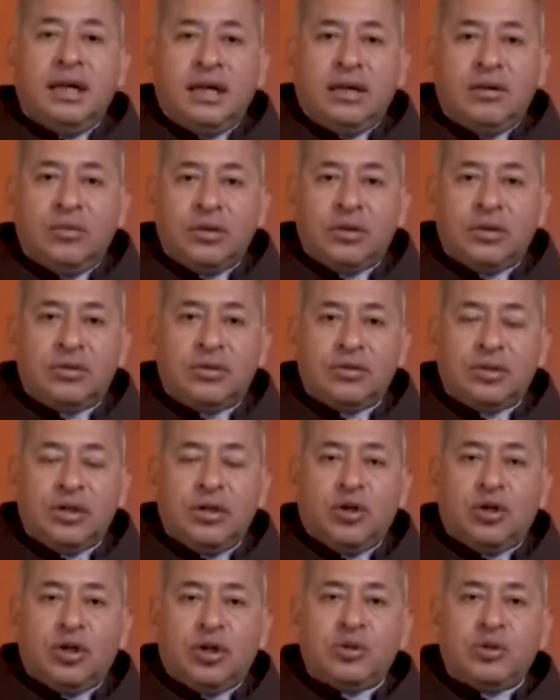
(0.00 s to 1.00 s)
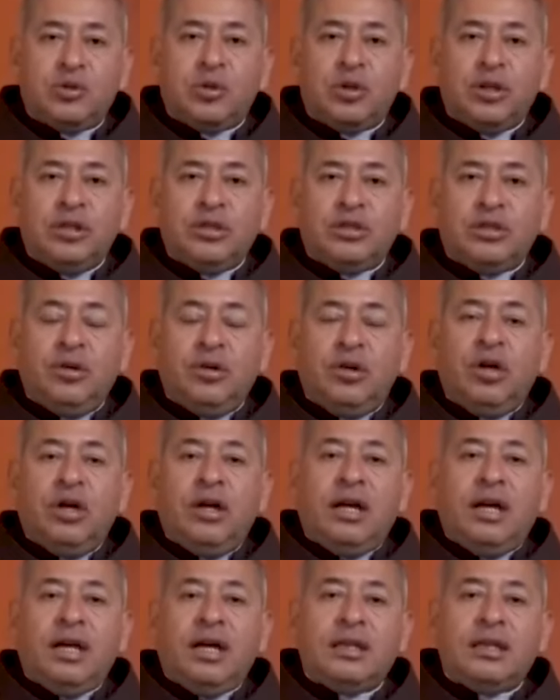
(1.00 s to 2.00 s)
a nuestro Señor Jesucristo
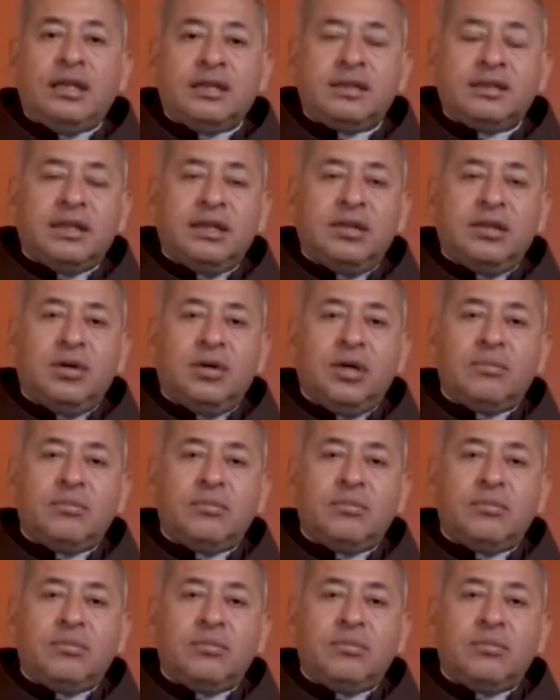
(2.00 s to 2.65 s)
en deseo,